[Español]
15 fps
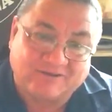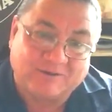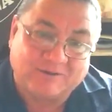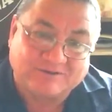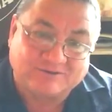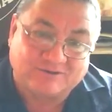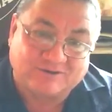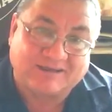
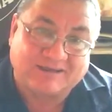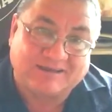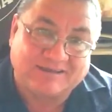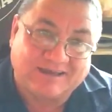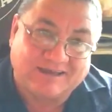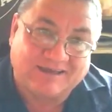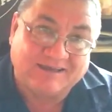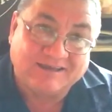emisora que
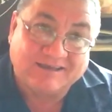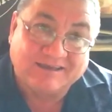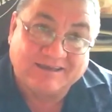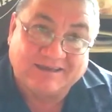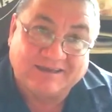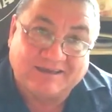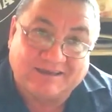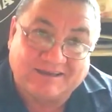ya
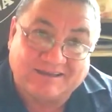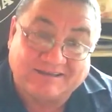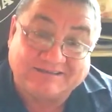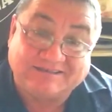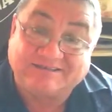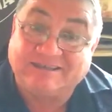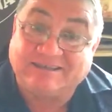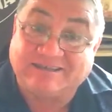el
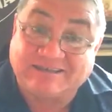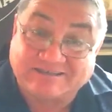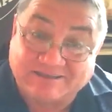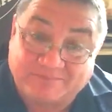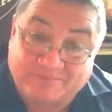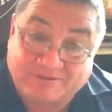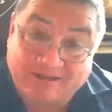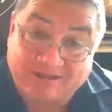17 de
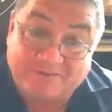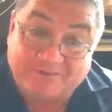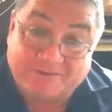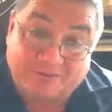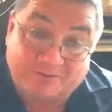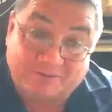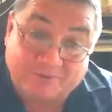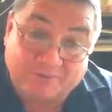septiembre
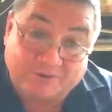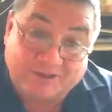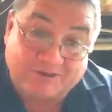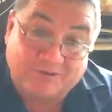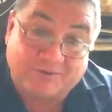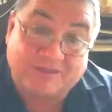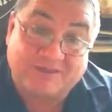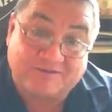cumplió un
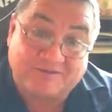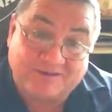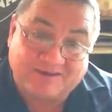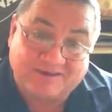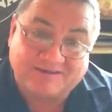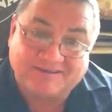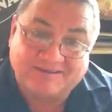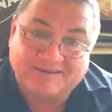año más de
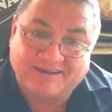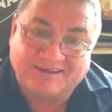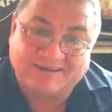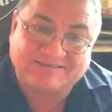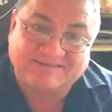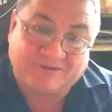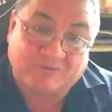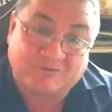vida. Ah,
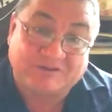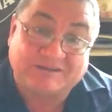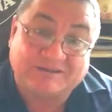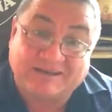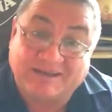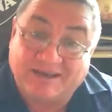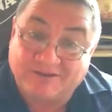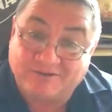a
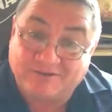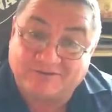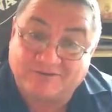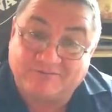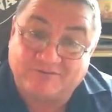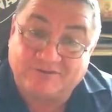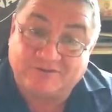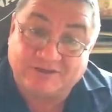53 años
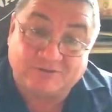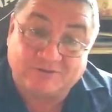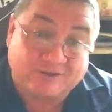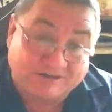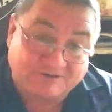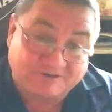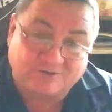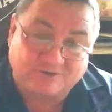difundiendo
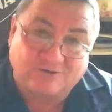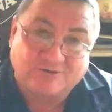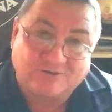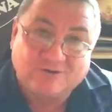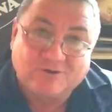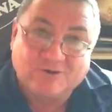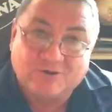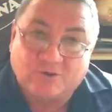
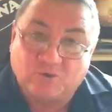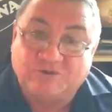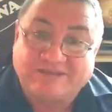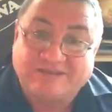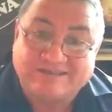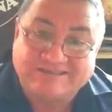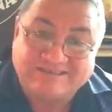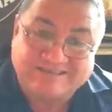nació un
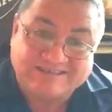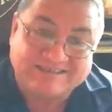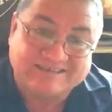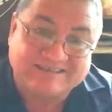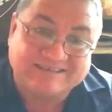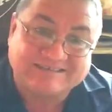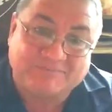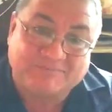
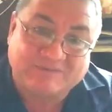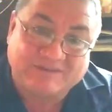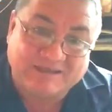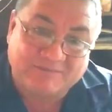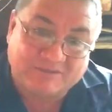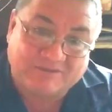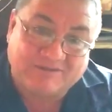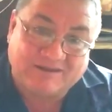17 de
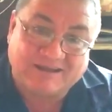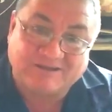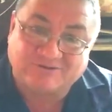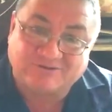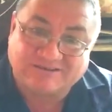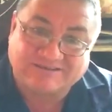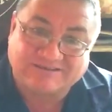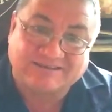septiembre del
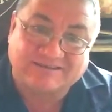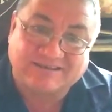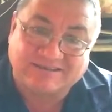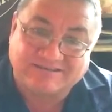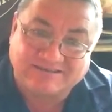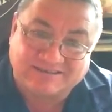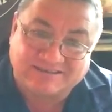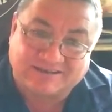año
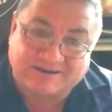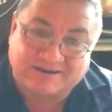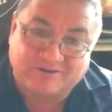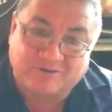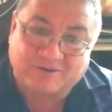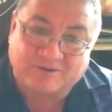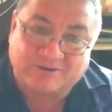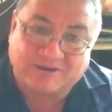67
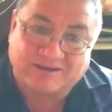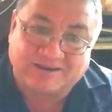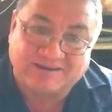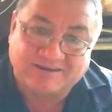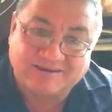Radio Manuquena.